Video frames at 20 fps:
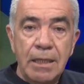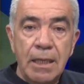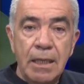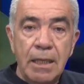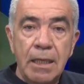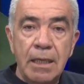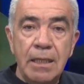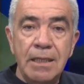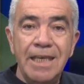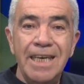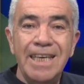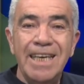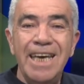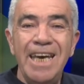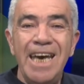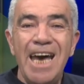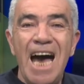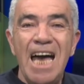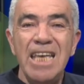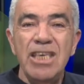Eh, ¿De
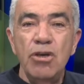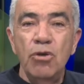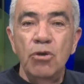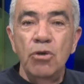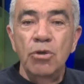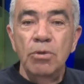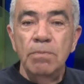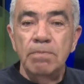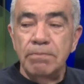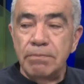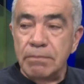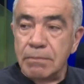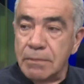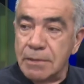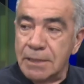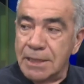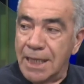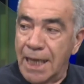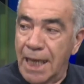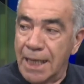qué año
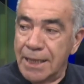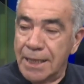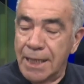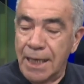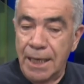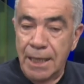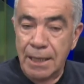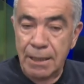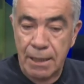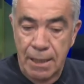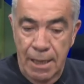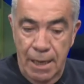data